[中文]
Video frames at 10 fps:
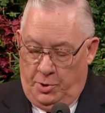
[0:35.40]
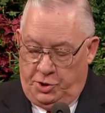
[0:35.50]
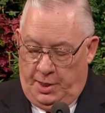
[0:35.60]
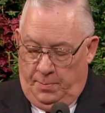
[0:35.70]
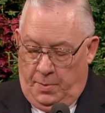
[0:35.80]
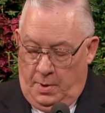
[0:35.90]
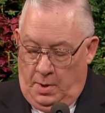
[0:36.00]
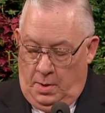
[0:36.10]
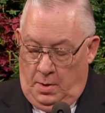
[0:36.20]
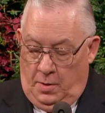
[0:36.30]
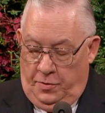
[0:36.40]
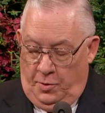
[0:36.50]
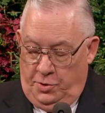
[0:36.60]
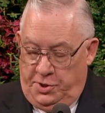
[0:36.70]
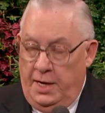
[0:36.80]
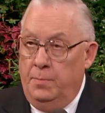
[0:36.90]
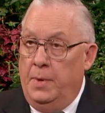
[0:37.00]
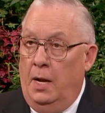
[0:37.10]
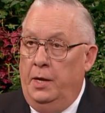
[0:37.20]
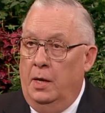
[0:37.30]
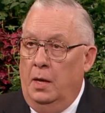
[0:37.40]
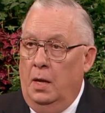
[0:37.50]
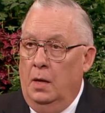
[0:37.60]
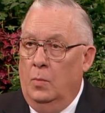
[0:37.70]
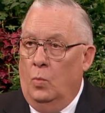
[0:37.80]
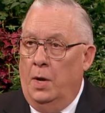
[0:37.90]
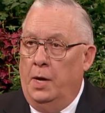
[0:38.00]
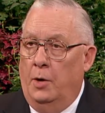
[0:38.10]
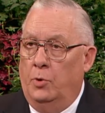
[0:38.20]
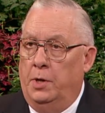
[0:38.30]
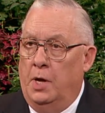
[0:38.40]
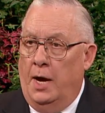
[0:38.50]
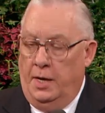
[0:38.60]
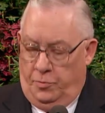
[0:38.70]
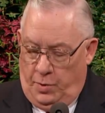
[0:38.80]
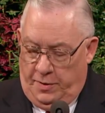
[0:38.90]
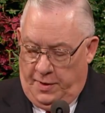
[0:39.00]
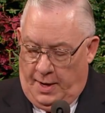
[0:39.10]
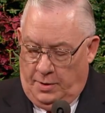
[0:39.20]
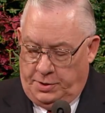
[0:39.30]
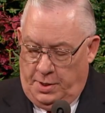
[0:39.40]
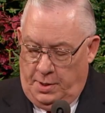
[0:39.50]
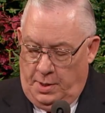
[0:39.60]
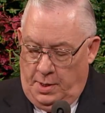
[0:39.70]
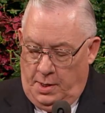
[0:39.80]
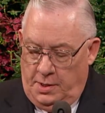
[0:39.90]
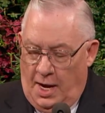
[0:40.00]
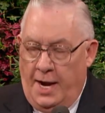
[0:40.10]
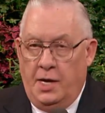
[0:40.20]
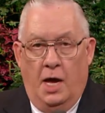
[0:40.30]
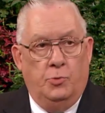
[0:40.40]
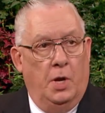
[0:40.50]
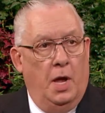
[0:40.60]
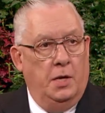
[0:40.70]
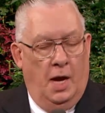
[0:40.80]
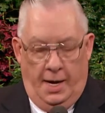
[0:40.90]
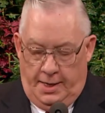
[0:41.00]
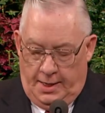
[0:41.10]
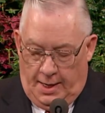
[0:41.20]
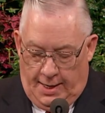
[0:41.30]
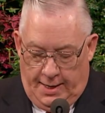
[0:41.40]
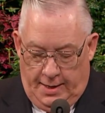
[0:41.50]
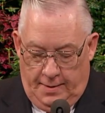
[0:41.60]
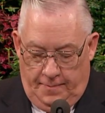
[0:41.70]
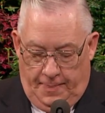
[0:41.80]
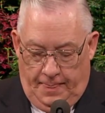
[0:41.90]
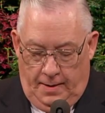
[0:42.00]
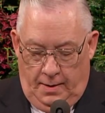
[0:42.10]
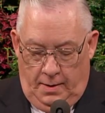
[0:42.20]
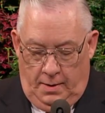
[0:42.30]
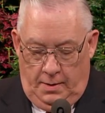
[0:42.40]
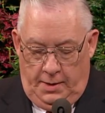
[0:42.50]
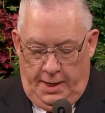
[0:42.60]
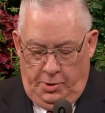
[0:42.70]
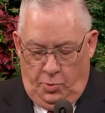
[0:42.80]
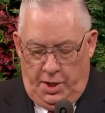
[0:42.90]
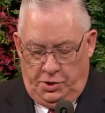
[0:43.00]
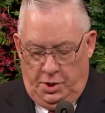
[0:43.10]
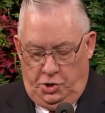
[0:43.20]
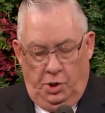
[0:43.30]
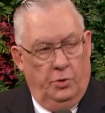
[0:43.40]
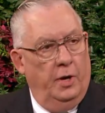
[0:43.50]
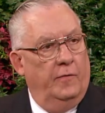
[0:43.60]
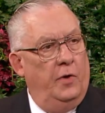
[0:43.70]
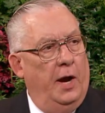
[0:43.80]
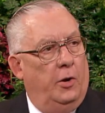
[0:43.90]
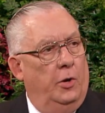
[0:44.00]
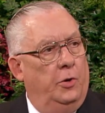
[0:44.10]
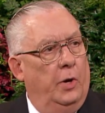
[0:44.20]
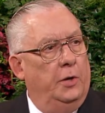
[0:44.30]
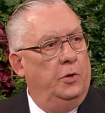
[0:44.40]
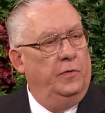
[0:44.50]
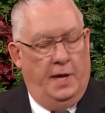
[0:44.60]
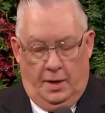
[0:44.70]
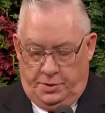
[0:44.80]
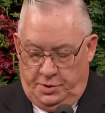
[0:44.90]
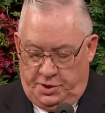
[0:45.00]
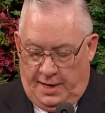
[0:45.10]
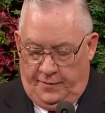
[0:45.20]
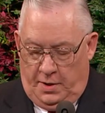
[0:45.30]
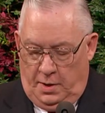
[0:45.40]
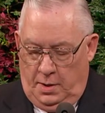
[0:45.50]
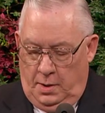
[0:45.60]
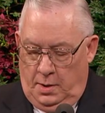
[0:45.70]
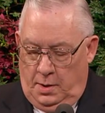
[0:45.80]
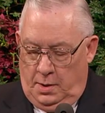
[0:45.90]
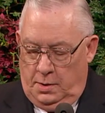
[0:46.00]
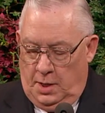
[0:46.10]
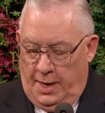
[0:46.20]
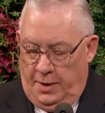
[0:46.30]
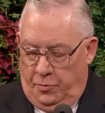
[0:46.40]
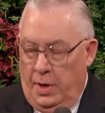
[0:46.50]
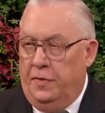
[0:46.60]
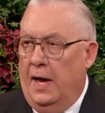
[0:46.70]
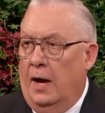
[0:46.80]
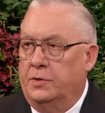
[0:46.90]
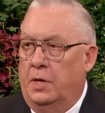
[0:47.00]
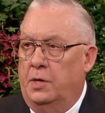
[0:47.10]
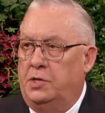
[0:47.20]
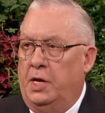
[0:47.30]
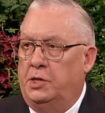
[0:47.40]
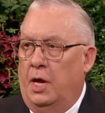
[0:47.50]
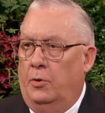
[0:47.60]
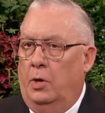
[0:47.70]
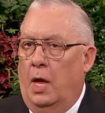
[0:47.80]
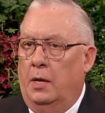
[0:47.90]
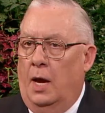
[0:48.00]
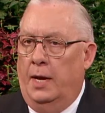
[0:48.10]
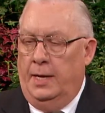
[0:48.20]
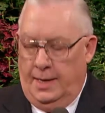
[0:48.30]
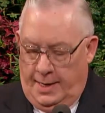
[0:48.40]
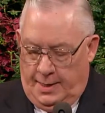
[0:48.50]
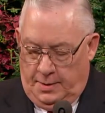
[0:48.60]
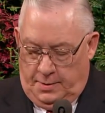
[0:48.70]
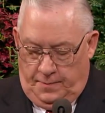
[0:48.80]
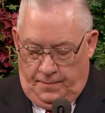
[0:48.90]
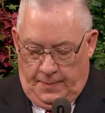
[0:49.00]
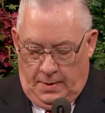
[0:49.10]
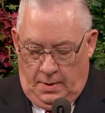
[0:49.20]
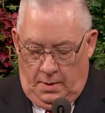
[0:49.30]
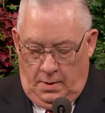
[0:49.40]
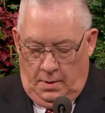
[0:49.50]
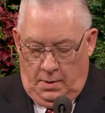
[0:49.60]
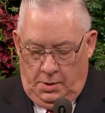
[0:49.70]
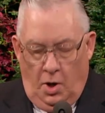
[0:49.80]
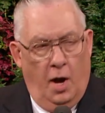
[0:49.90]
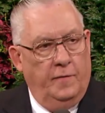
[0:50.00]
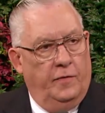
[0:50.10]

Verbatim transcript: 教友总数一千三百一十九万三千九百九十九人。二零零七年教籍记录上增加的儿童人数九万三千六百九十八位。